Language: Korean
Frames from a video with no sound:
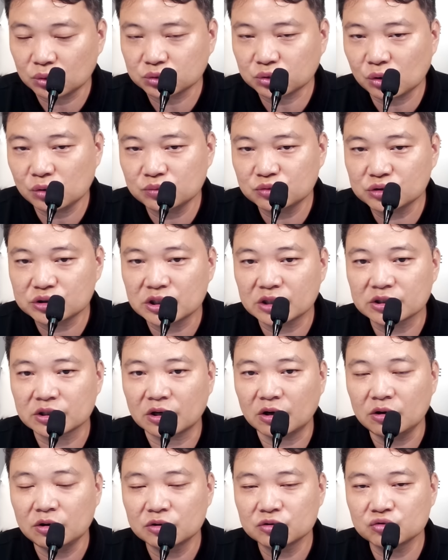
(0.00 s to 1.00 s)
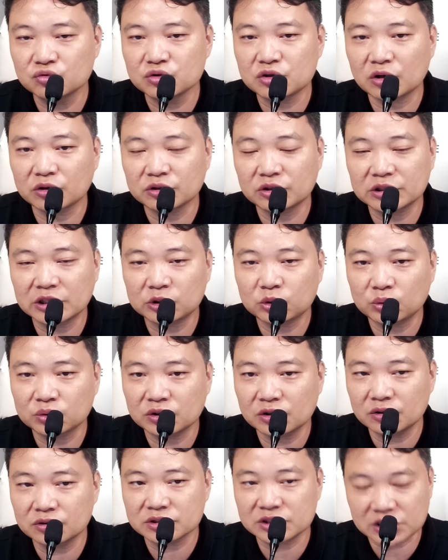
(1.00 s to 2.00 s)
뭉쳐서 윤석열
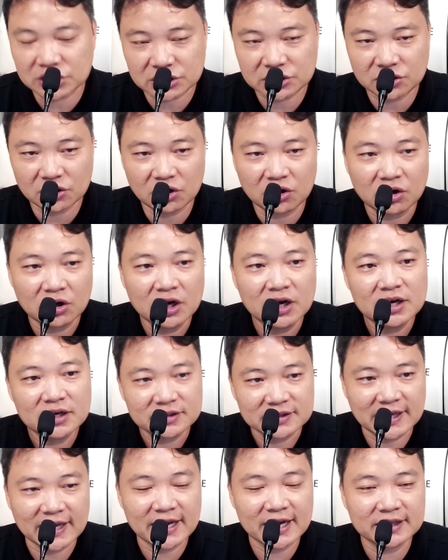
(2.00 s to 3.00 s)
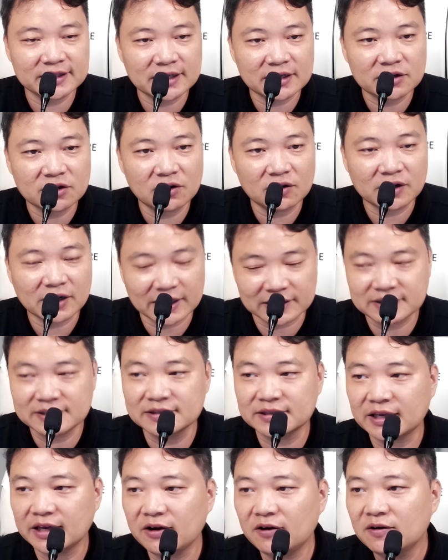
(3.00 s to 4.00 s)
대통령 지켜내야 될 것
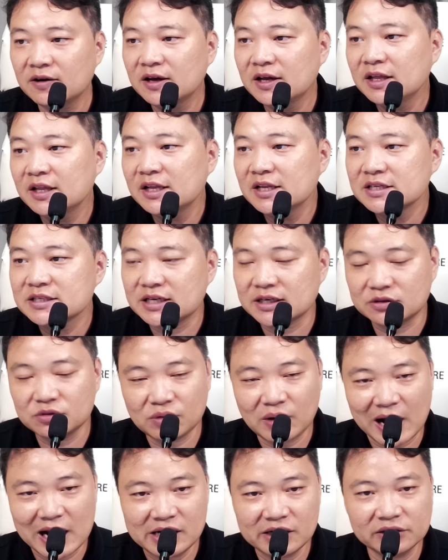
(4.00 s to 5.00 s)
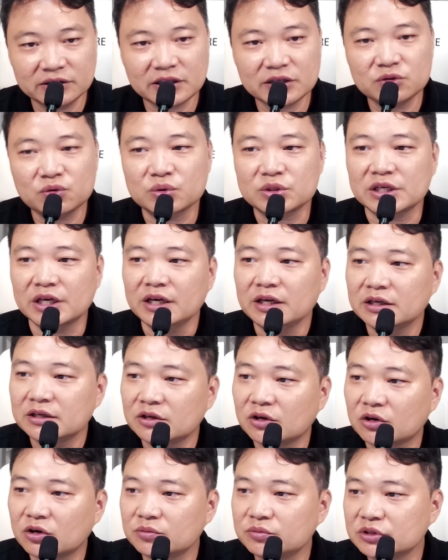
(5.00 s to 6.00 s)
같은데요. 자, 그 관련된 소식
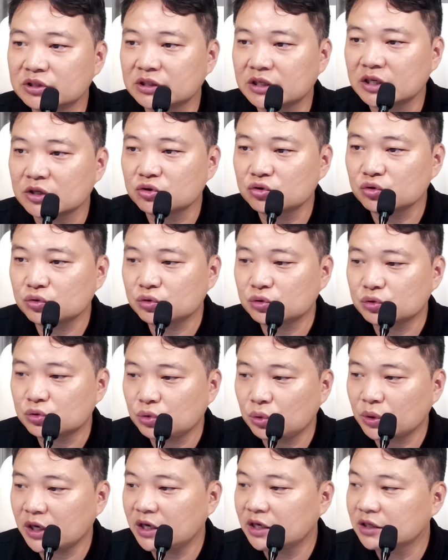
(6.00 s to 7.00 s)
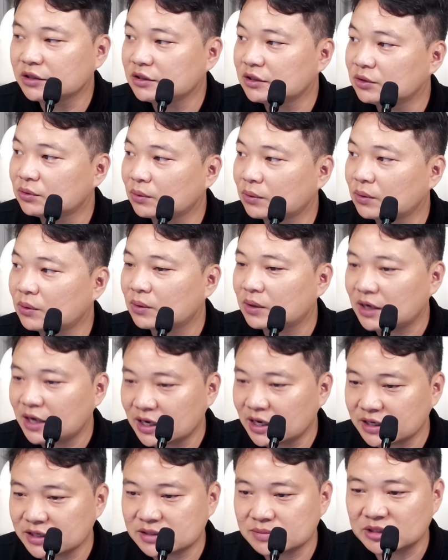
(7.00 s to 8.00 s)
여러분들께 쭉 소개해 드리도록
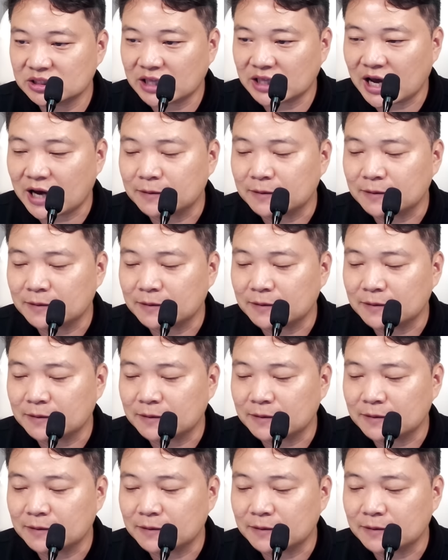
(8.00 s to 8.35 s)
하겠습니다.